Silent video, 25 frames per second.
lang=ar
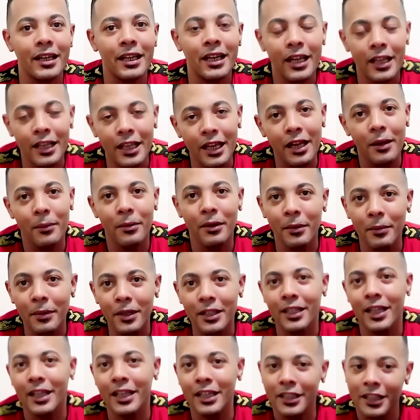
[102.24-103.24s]
الهديه
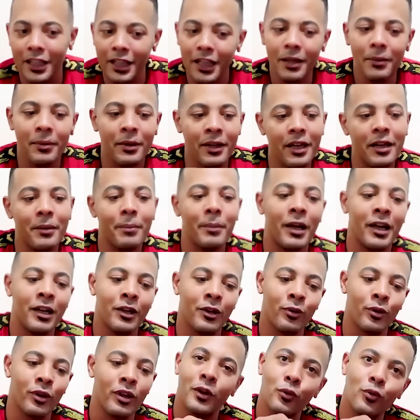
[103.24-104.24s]
بقيمتها هديه بكلمه
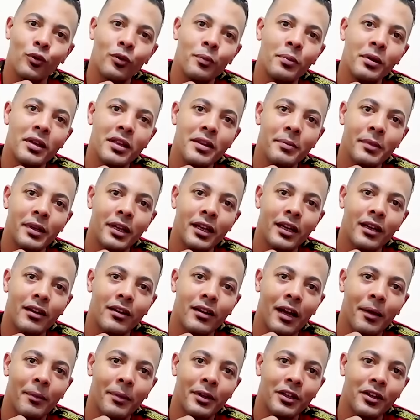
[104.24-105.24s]
حلوه هنقول بسم الله
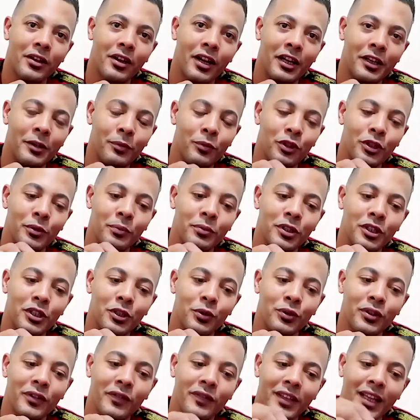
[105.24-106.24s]
الرحمن الرحيم ونبتدي
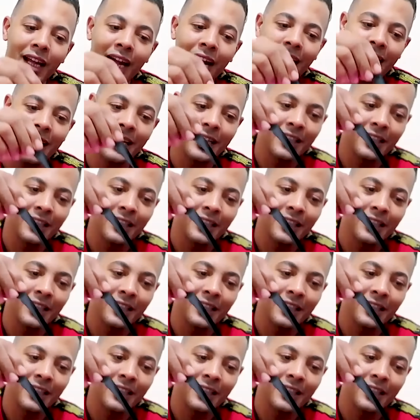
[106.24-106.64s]
ونفتح